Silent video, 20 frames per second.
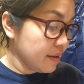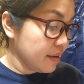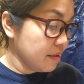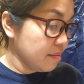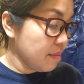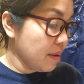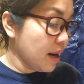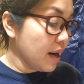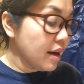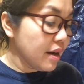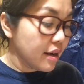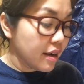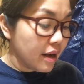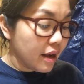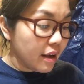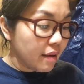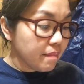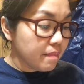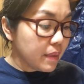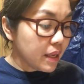'Di ba?
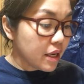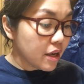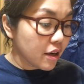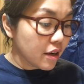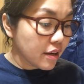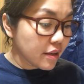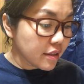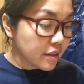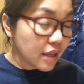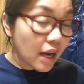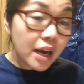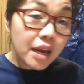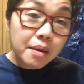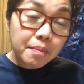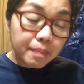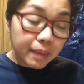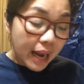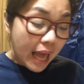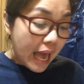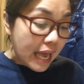Because I
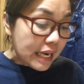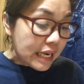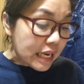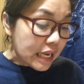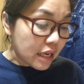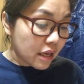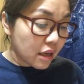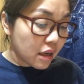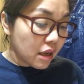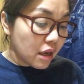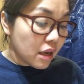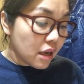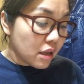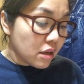am planning.